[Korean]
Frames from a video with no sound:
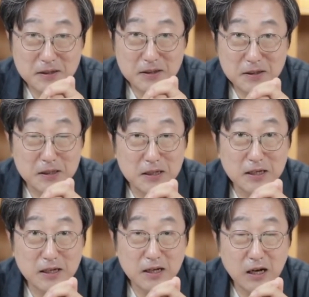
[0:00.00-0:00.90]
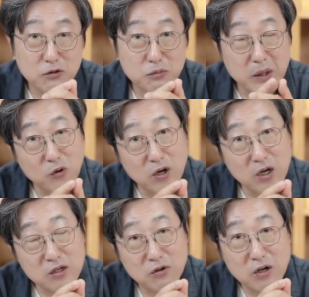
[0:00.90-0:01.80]
이게 아유 메모와
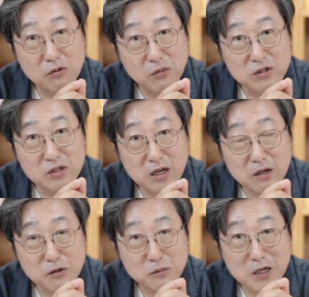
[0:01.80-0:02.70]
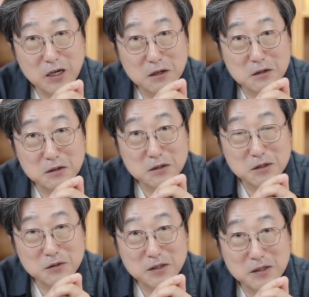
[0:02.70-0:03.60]
기록하고 뭔 상관입니까?
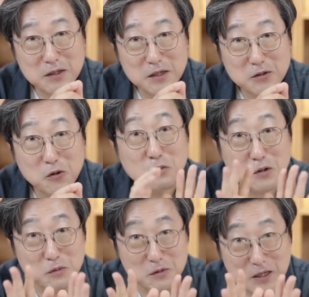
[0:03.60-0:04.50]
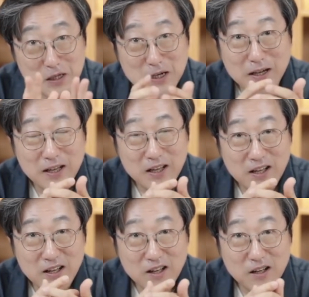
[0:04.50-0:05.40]
그러실 수 있는데 조금 있으면 제가
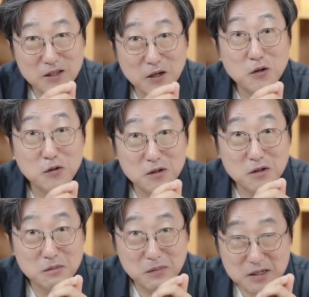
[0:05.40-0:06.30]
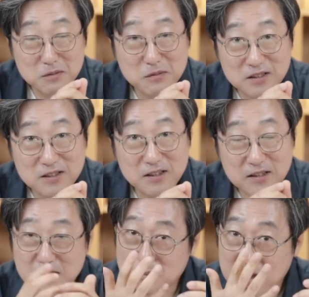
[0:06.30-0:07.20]
결론을 말씀을
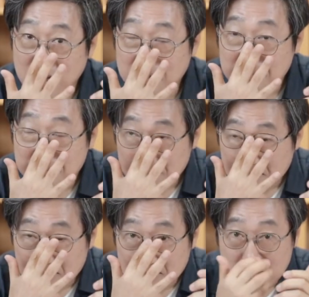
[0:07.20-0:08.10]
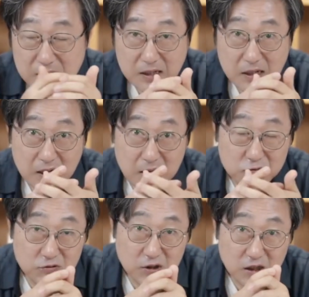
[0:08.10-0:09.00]
드리겠습니다. 그러니까
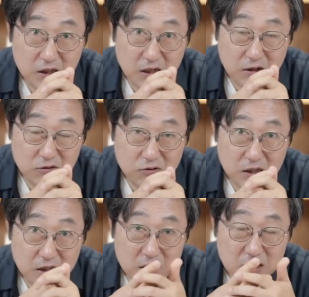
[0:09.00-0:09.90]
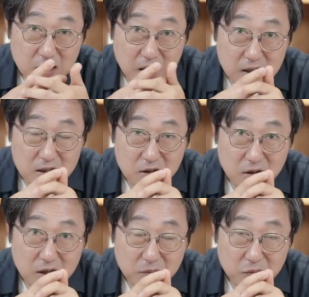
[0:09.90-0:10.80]
우리가 우리 자신을 잘
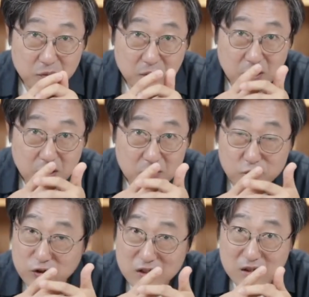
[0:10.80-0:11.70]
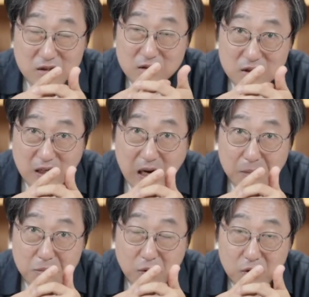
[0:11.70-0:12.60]
들여다보면 무의식은 잘
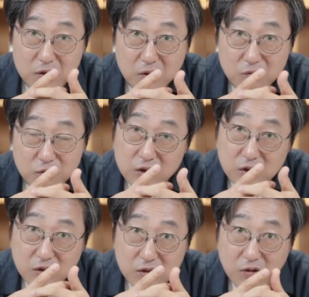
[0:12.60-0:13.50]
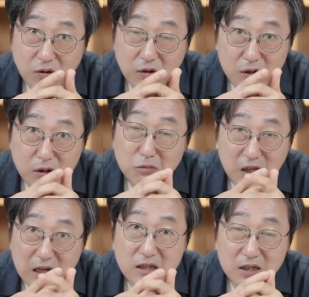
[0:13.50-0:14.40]
안 보이죠. 무의식도 이건 뭐
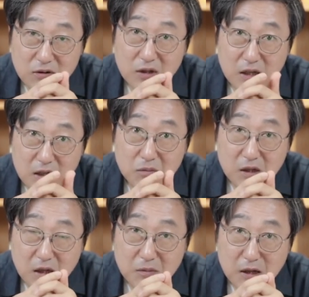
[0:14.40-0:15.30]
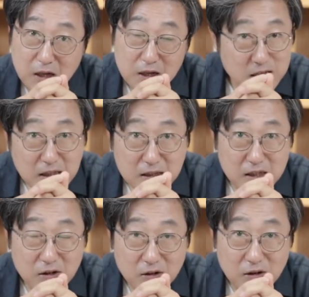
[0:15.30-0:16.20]
다른 차원의 얘기입니다만
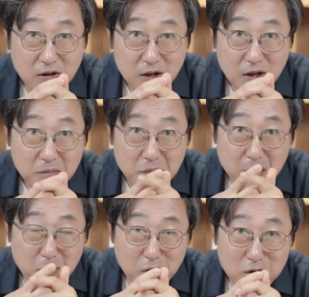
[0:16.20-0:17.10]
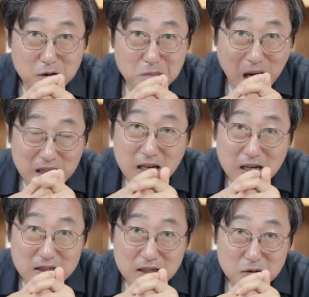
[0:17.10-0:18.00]
사실요. 메모를 많이
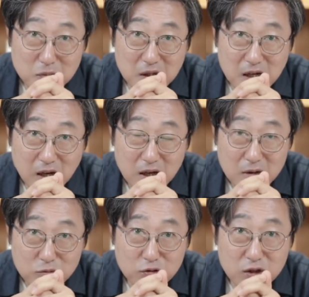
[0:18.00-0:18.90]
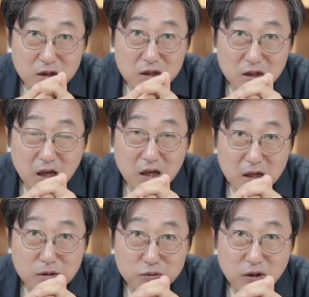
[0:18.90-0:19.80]
하지 않습니까? 무의식의
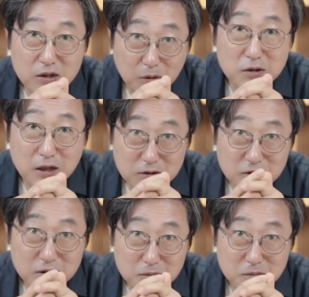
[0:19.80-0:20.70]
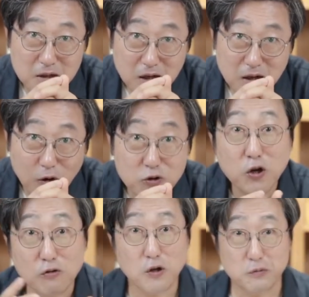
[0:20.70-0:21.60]
일부에 접근할 수 있습니다.
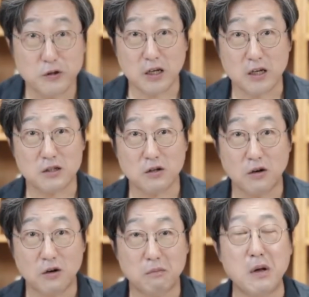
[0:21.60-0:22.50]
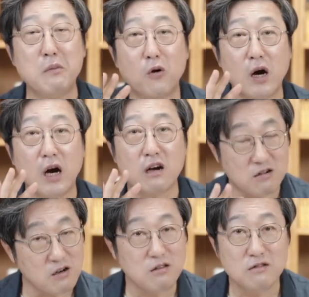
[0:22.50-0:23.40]
어처구니없는 얘기죠. 메모가
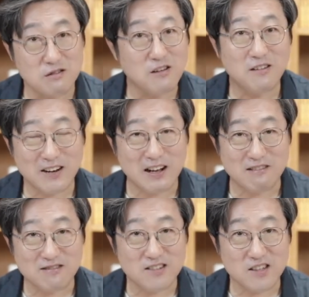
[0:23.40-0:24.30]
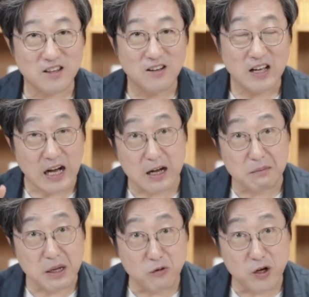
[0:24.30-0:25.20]
그런 능력을 갖고 있어요. 아까
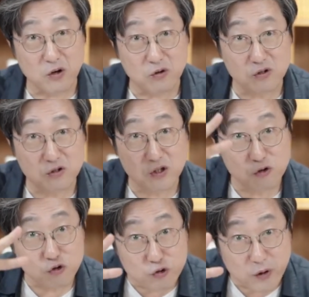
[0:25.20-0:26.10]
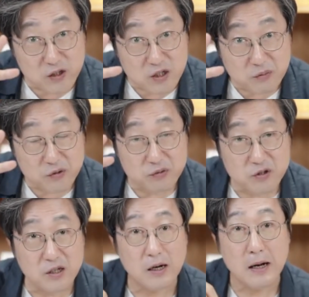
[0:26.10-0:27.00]
메모의 효능 중에 두 번째
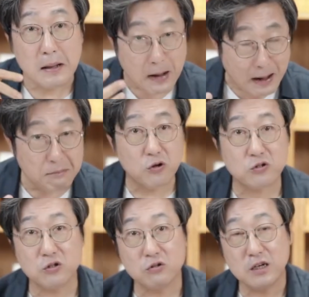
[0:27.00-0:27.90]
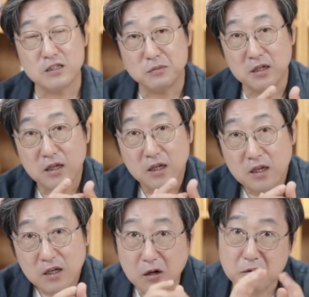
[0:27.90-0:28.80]
부분을 반복적으로 하시면
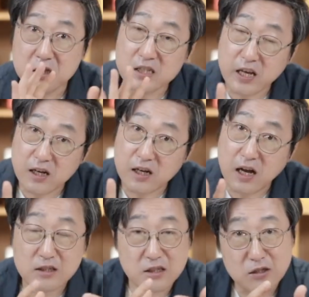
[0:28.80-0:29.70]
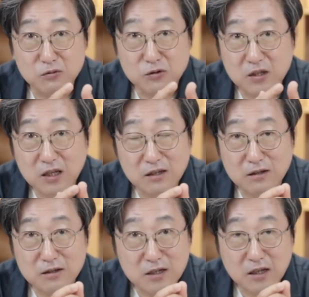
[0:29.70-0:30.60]
여러분들이 생각지도
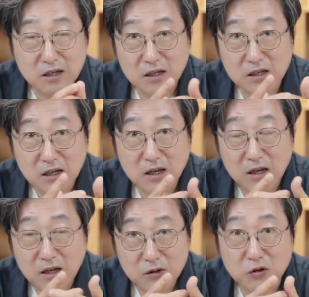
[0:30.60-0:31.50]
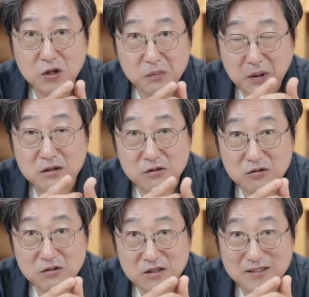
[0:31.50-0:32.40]
못했던 세계에 돌입할 수
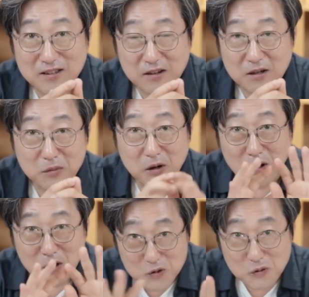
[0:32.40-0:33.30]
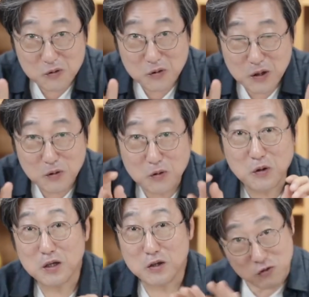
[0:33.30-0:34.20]
있어요. 뭐 이 정도로 해놓고 이
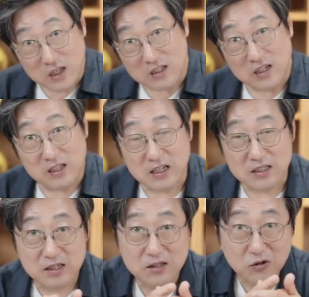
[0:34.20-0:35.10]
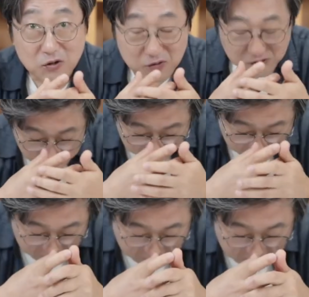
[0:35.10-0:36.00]
얘기 뒤에 제가 다시 조금 더
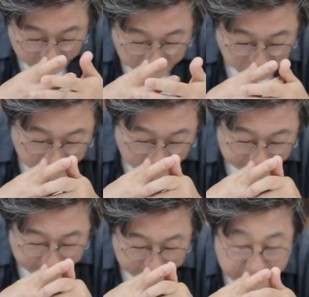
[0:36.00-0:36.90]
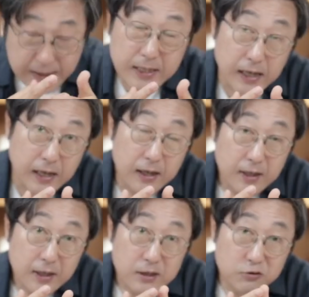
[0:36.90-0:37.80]
설명을 드리겠습니다. 그러니까
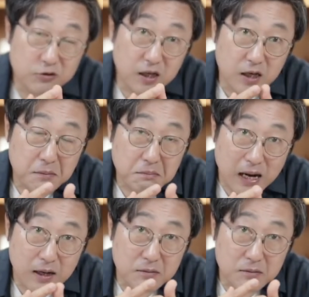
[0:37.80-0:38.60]
우리의 마음